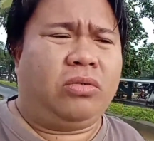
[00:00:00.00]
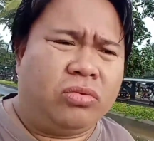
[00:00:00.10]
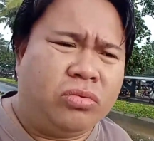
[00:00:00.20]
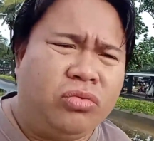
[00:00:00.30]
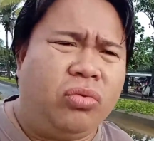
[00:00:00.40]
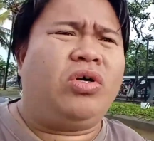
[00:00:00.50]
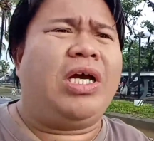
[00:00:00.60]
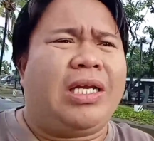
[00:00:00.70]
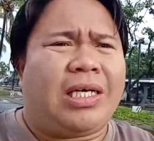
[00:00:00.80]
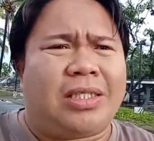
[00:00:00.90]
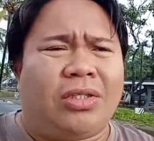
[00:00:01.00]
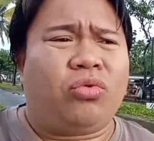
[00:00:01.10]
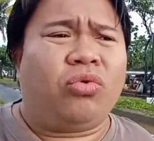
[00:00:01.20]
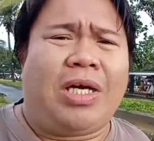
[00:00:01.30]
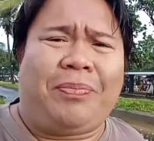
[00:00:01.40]
ug drugay na ka sa
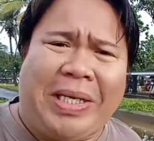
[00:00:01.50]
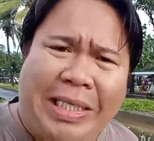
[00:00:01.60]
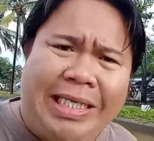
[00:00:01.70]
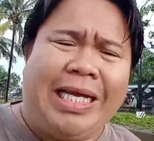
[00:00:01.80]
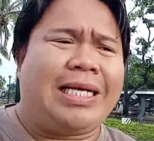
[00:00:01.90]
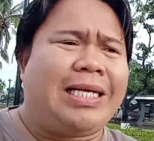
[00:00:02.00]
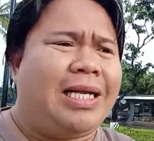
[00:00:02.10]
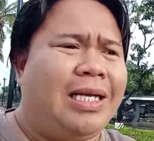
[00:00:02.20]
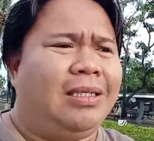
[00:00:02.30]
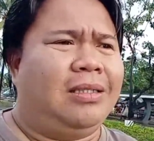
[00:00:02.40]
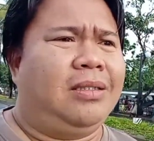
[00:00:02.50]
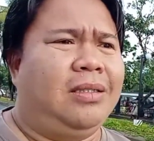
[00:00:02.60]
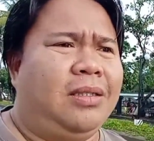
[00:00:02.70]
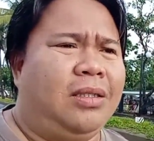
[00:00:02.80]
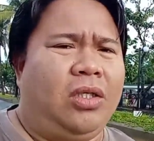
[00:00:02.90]
druga parihar na
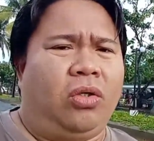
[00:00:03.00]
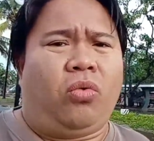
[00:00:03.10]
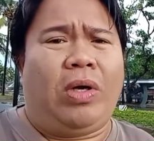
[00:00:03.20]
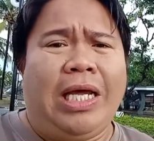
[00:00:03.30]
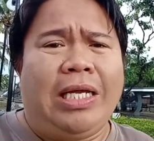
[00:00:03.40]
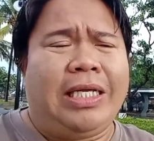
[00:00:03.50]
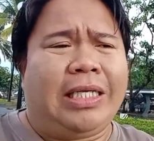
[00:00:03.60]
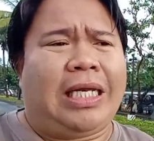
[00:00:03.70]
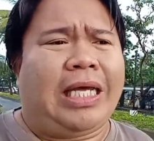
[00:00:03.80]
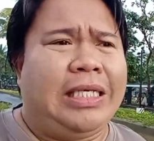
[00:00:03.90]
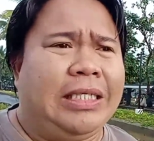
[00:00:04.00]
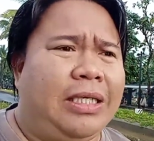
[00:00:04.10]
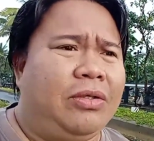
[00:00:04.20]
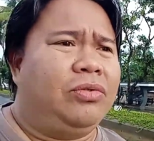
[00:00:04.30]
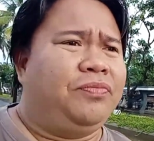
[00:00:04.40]
wala na kalainan no